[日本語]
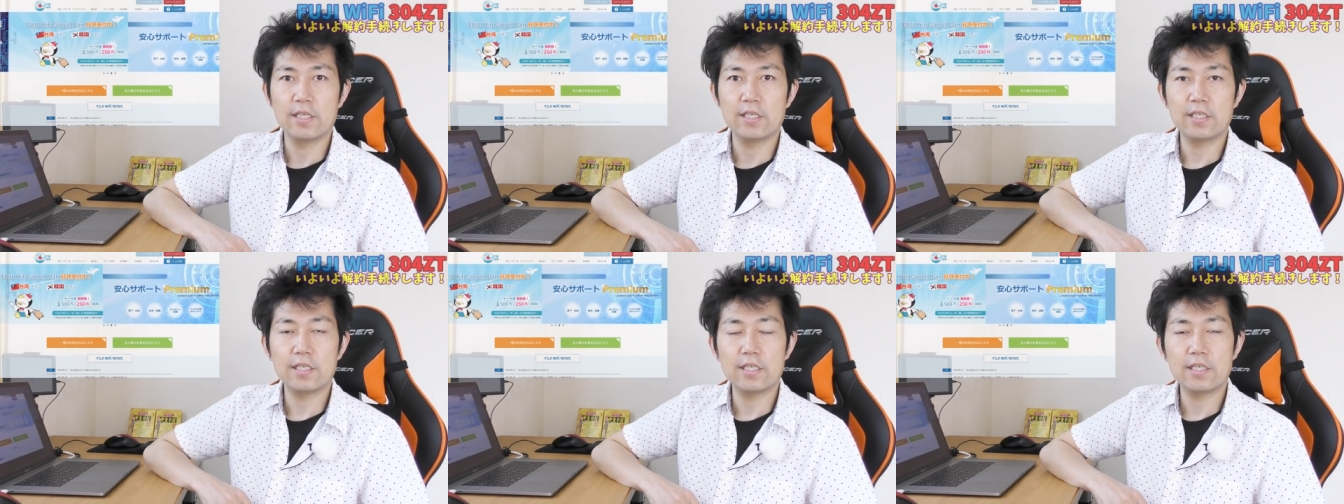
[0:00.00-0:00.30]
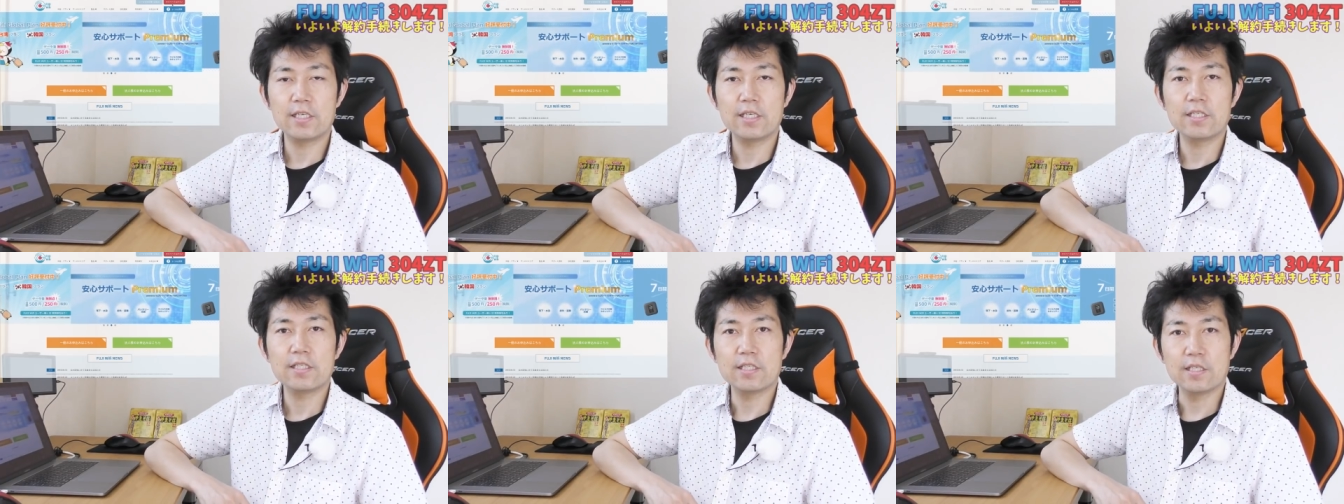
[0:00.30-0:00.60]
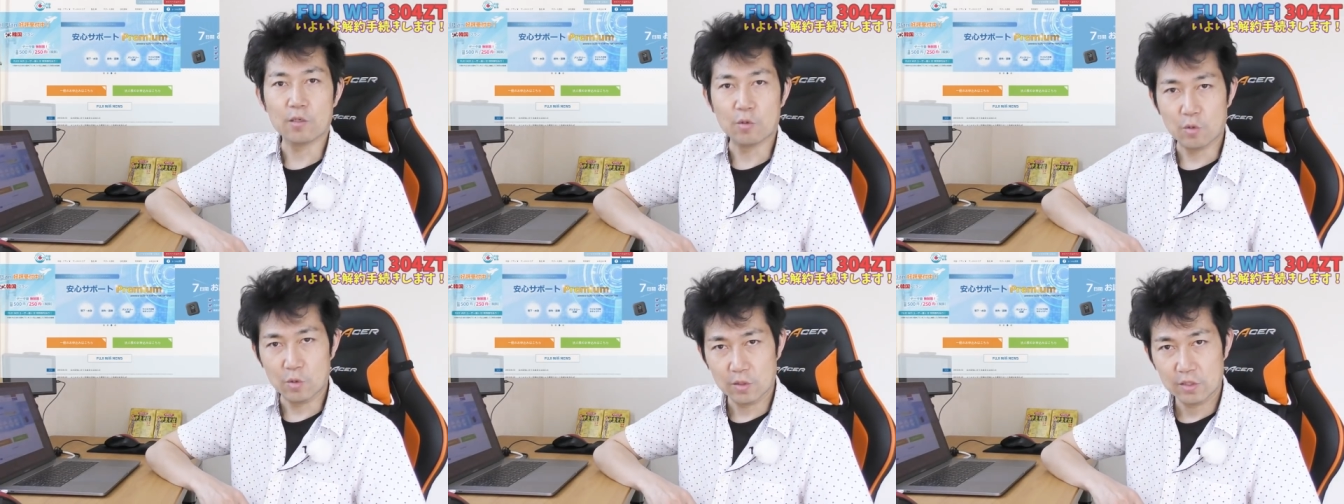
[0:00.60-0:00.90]
光回
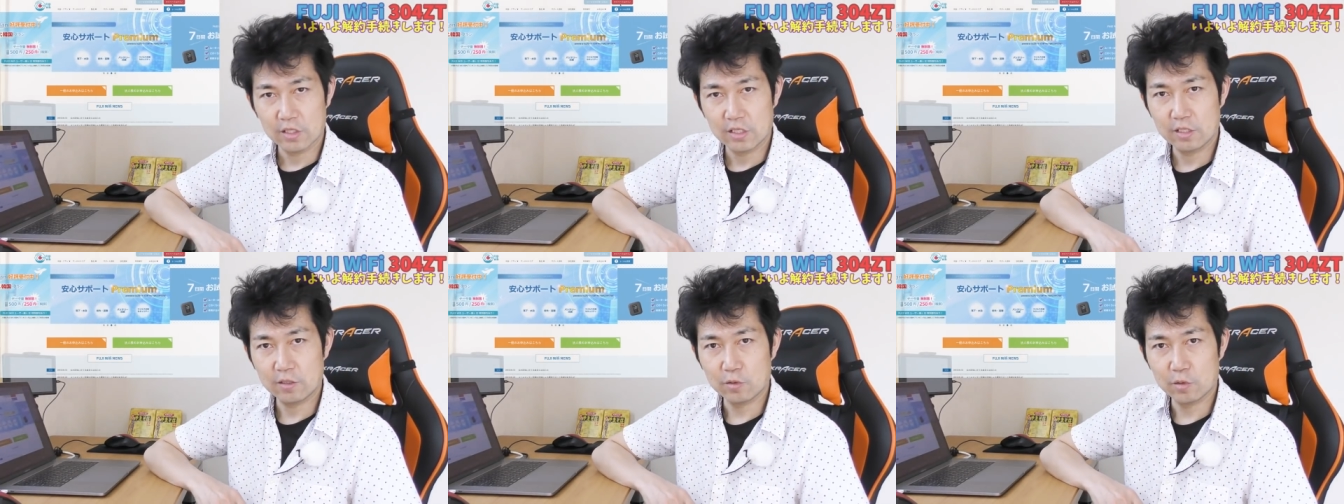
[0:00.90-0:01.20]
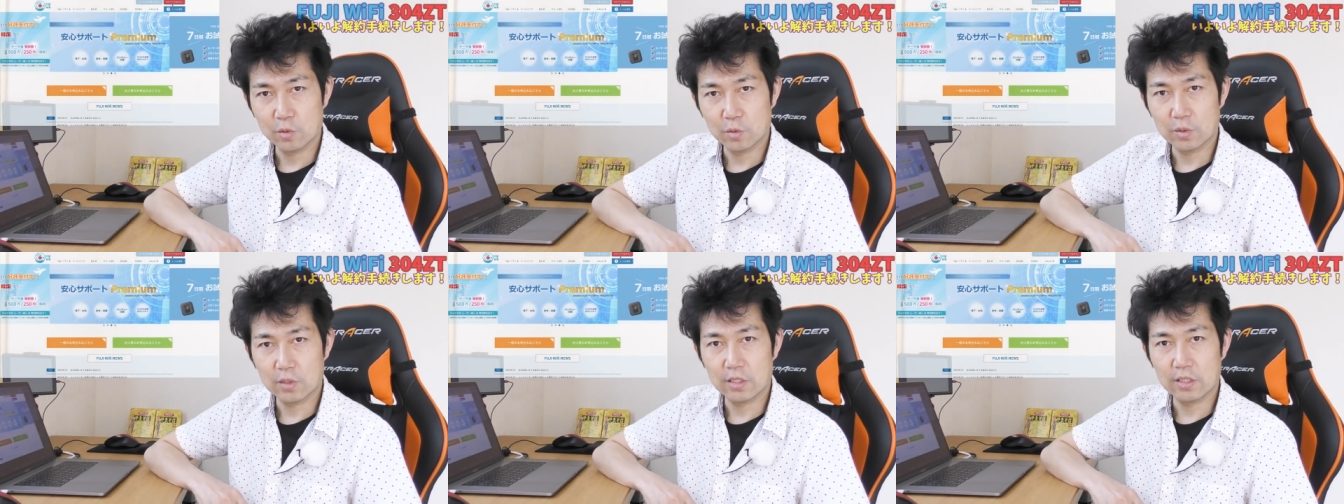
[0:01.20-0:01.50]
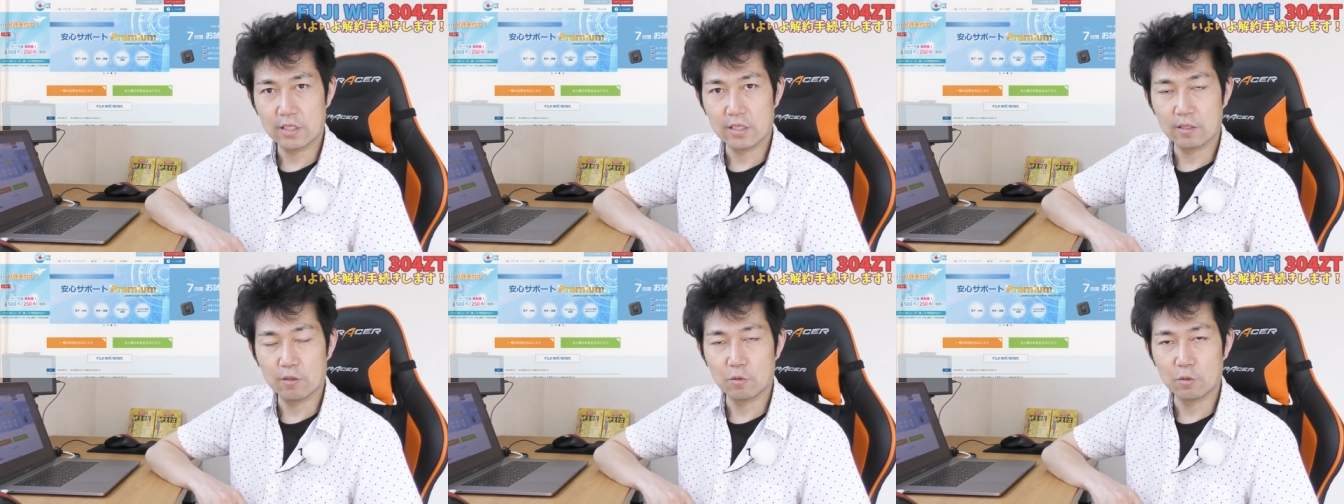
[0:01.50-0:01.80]
線を引く予
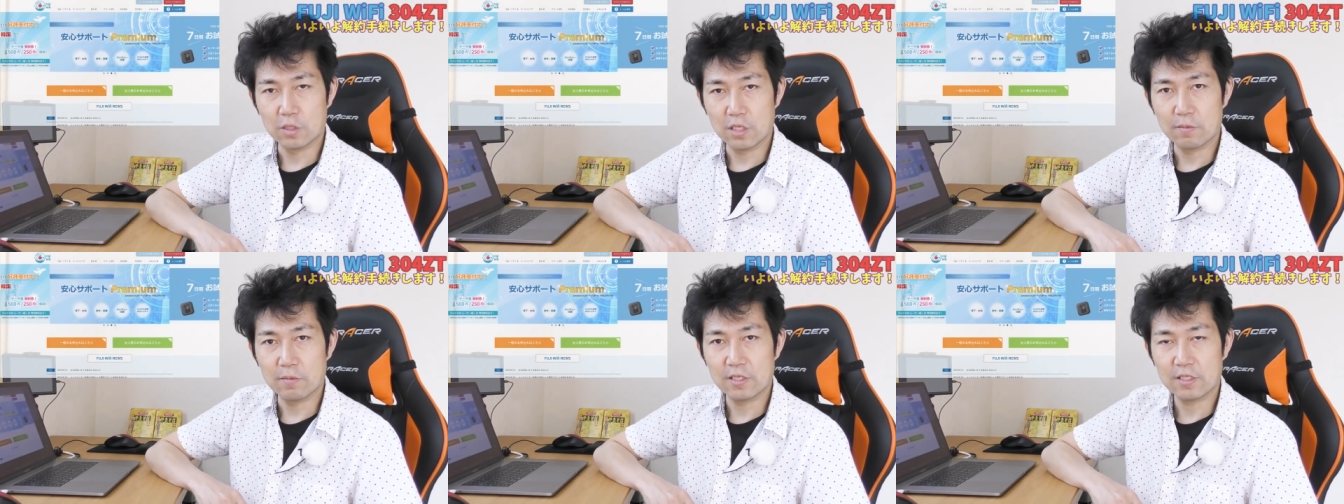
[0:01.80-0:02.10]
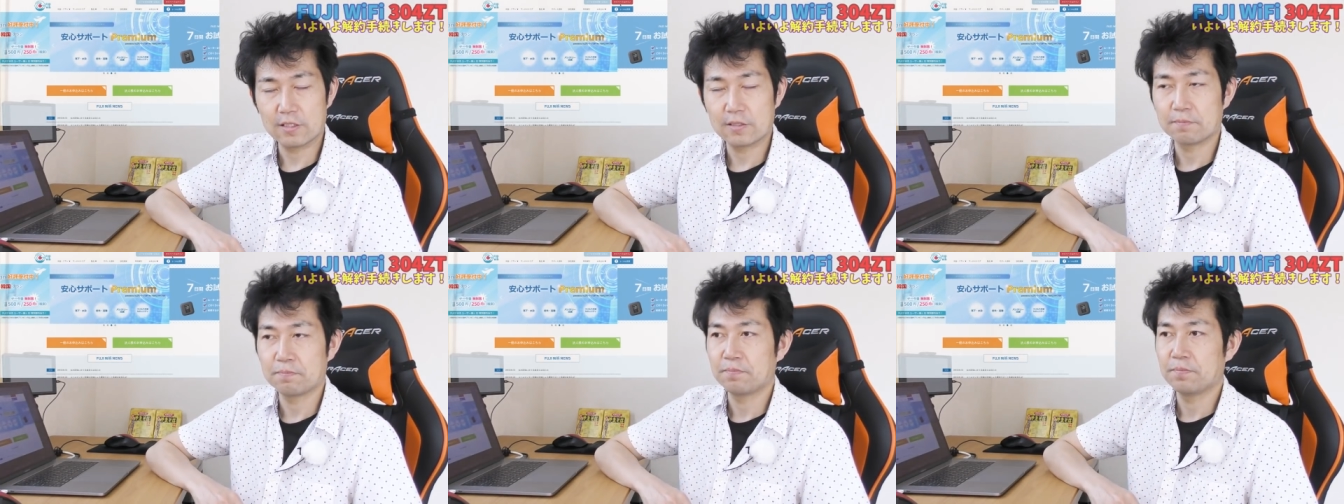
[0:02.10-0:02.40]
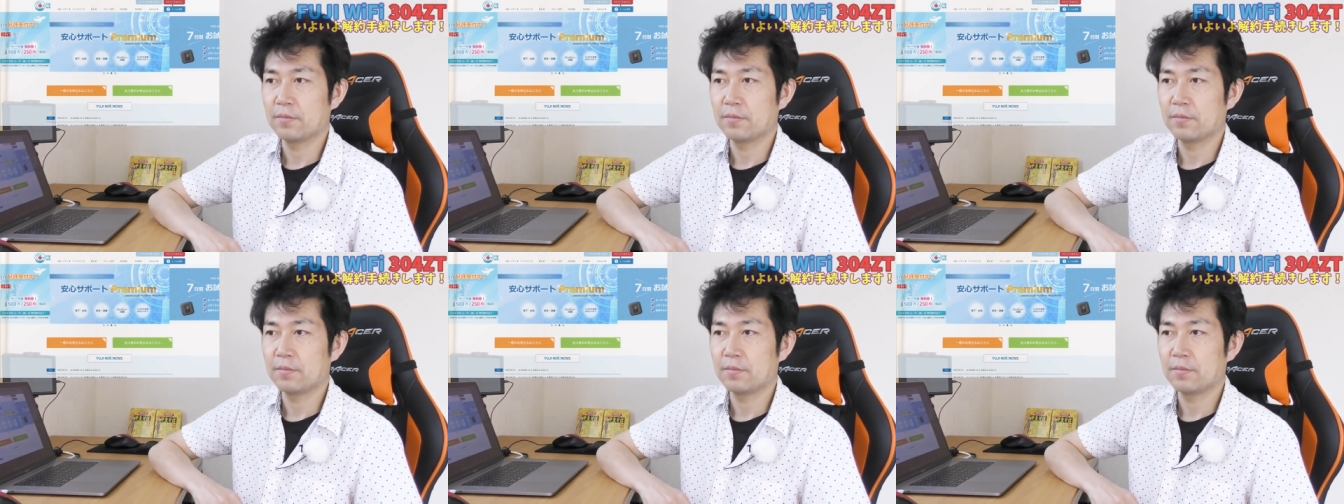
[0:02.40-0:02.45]
定でございます。